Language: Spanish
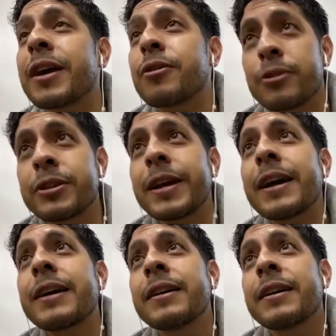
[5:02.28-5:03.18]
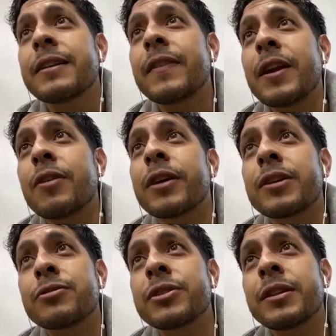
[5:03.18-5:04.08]
corta de lo que
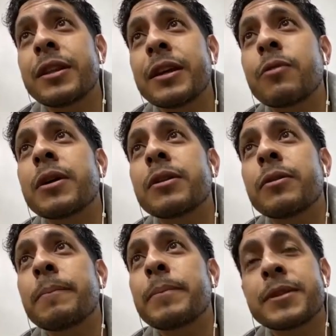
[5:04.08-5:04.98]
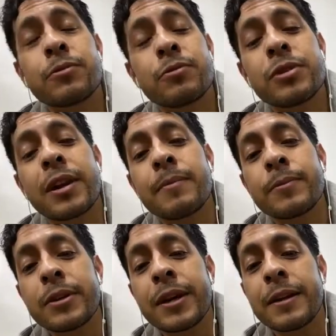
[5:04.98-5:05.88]
yo sentí cuando empecé a escuchar la
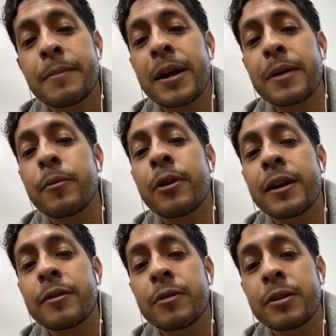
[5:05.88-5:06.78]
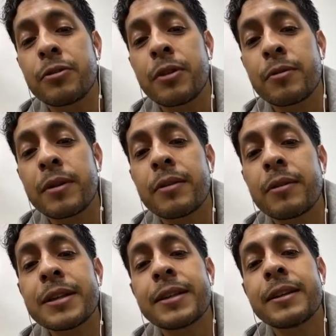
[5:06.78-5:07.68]
música de Mark Bolan, cuando yo era un
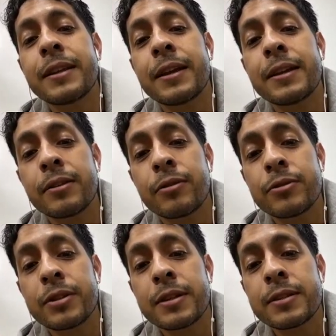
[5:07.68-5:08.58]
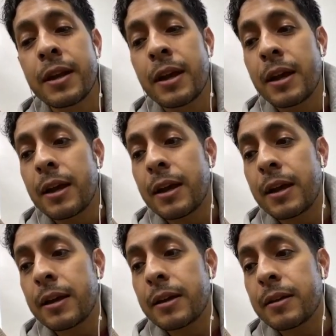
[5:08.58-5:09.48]
adolescente y entonces
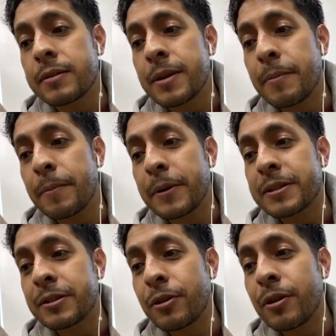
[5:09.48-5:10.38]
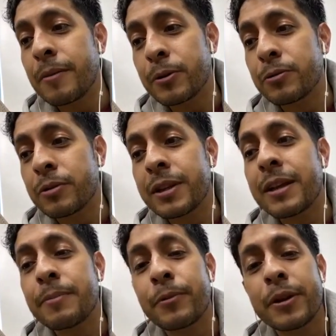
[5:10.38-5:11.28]
eh, se me presentó la oportunidad de
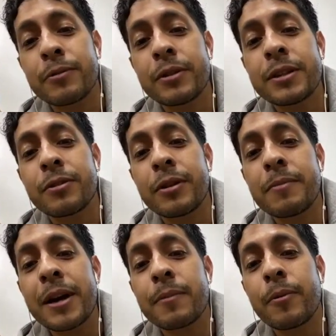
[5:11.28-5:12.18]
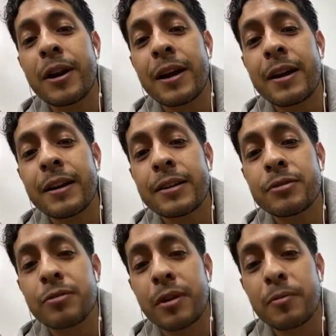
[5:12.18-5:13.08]
poner un disco de Mark Bolan y
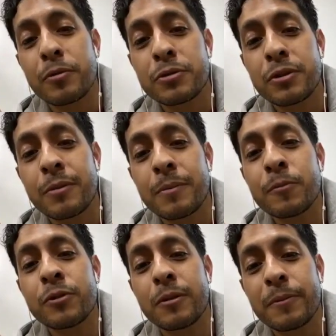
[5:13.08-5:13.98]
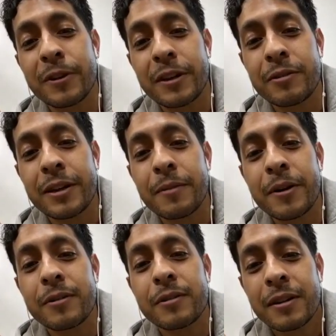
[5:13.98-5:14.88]
eso revolucionó mi mundo porque yo dije, bueno,